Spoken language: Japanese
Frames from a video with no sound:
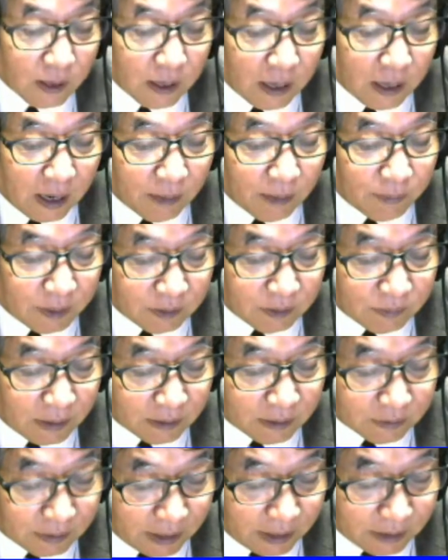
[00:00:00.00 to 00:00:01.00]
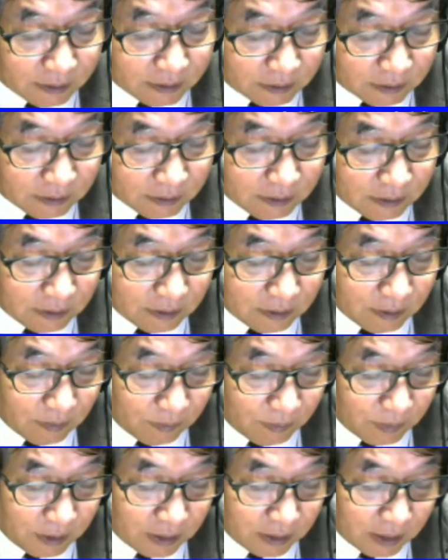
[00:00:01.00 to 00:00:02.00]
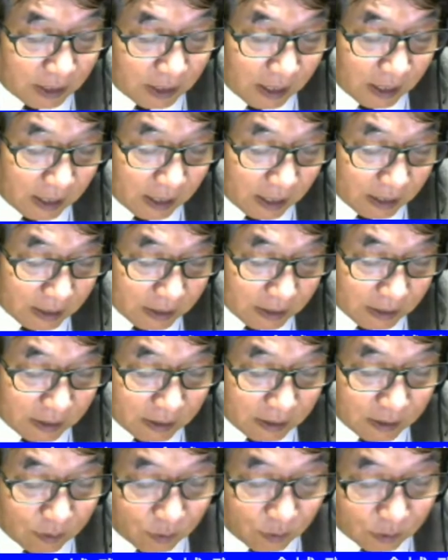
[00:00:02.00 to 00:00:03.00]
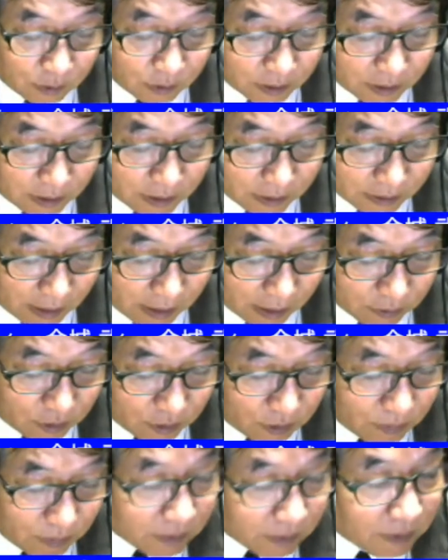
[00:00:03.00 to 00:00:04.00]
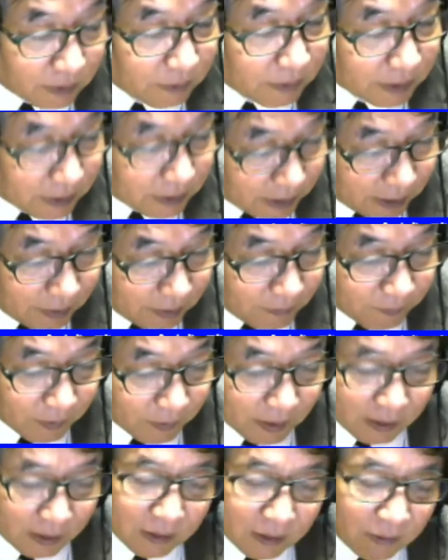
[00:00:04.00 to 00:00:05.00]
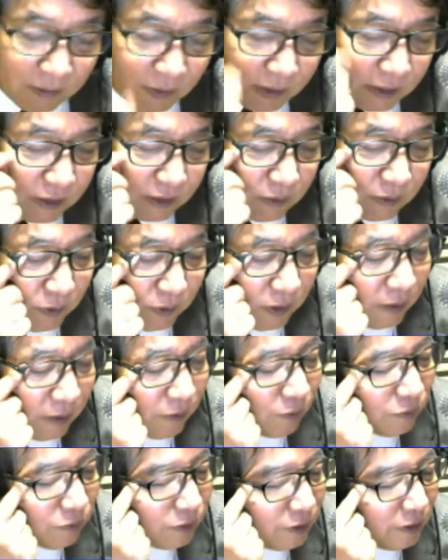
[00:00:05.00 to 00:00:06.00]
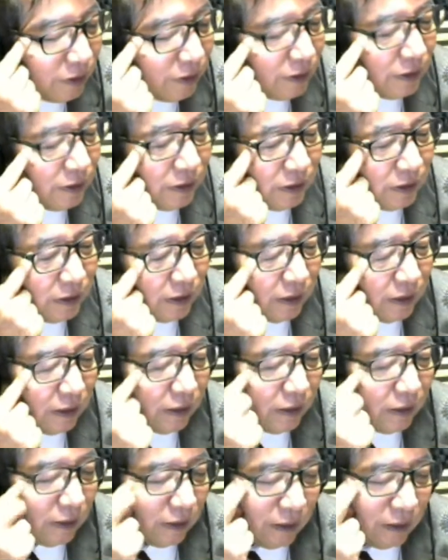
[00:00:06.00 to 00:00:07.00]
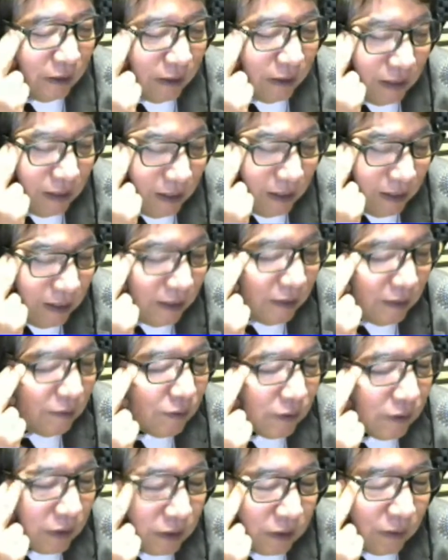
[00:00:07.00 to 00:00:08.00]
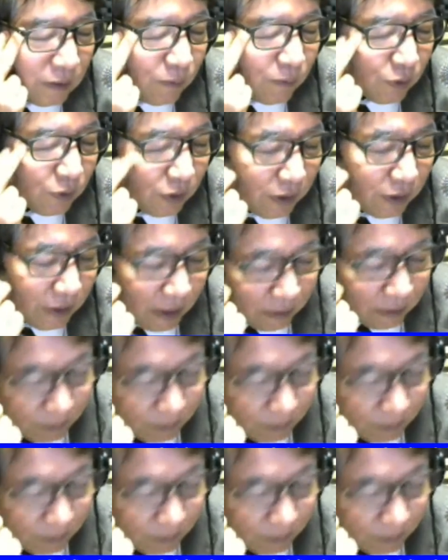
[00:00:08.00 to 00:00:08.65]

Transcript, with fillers: あんまりうまくないですみんな音程なんて外しまくってますね私もね音痴でね、えー、私が牧師になる